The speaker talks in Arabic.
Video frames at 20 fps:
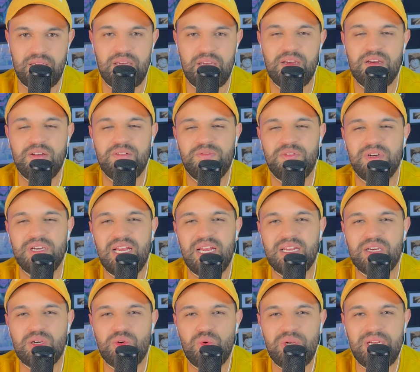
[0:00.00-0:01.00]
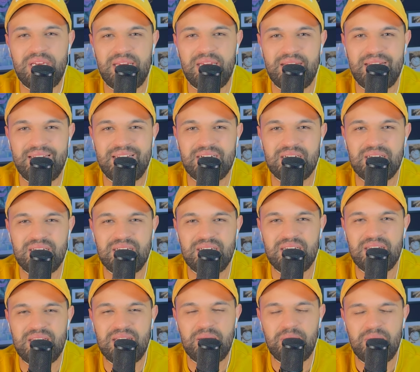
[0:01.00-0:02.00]
فقال كلنا
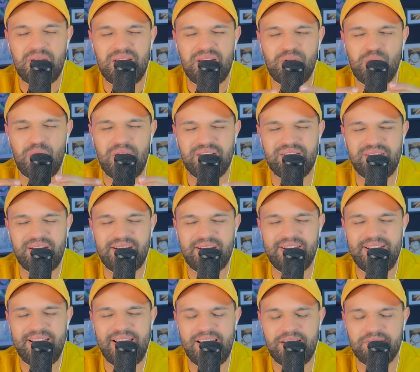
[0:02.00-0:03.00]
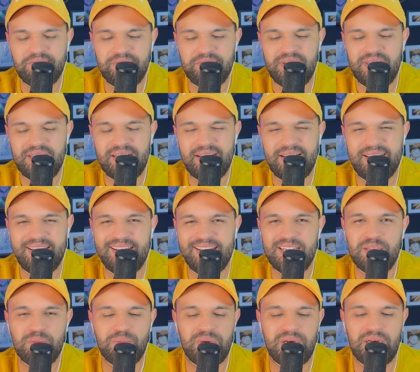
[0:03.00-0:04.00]
واحد الريحه فينا
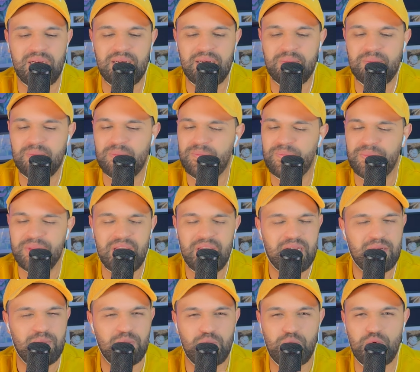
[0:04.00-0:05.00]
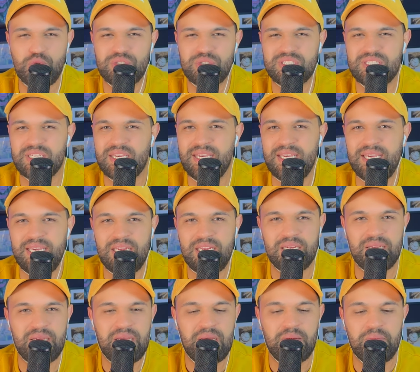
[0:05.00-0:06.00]
خايبه مسخين
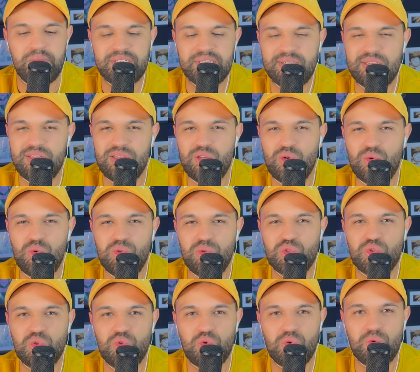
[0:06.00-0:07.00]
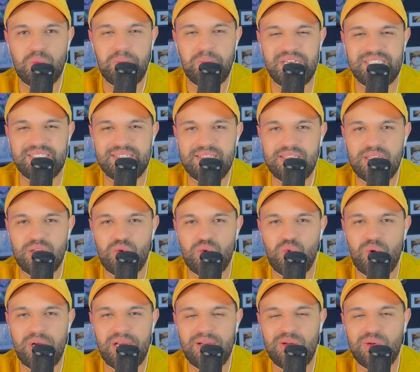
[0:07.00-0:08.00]
ما تندوشو ما تنديرو
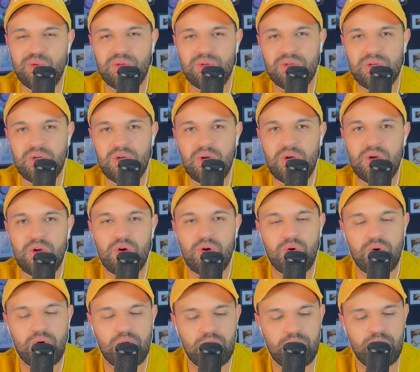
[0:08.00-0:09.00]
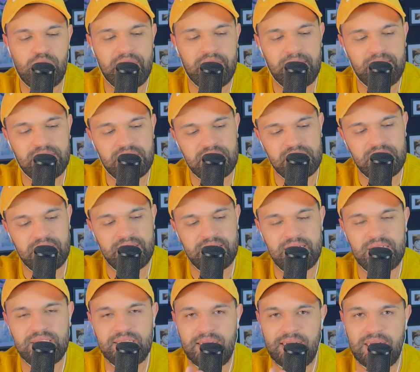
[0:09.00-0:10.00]
والو ومهم تيجي عندنا
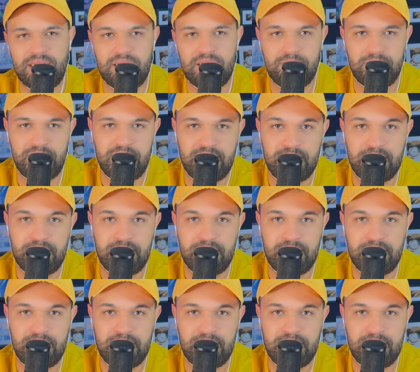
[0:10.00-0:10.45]
تيعلمنا